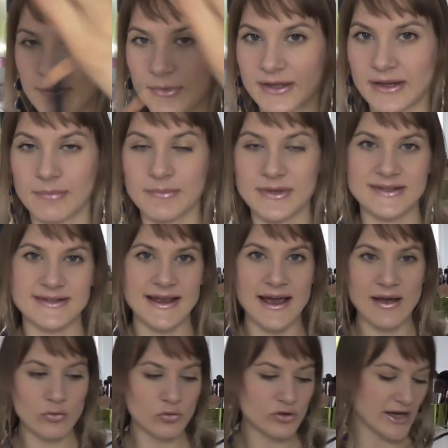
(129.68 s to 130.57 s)
man damit
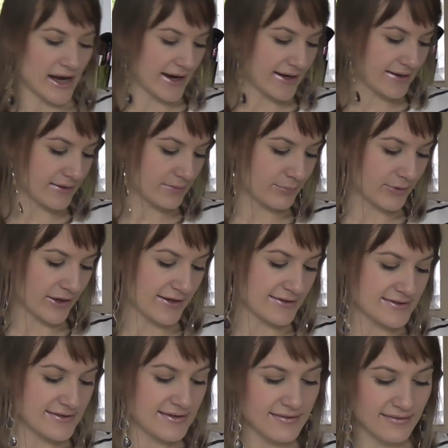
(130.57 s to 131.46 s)
sehr gut einen
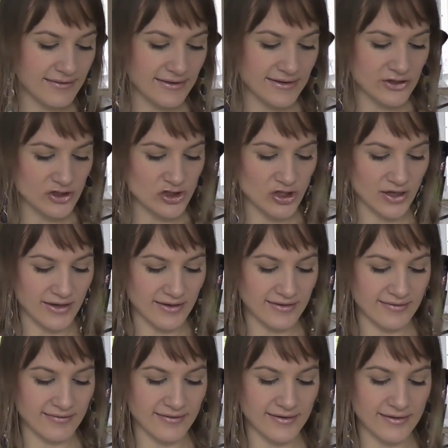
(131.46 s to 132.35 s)
präzisen Lidstrich
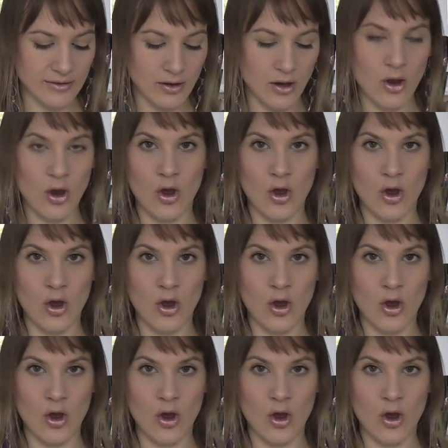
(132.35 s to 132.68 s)
ziehen,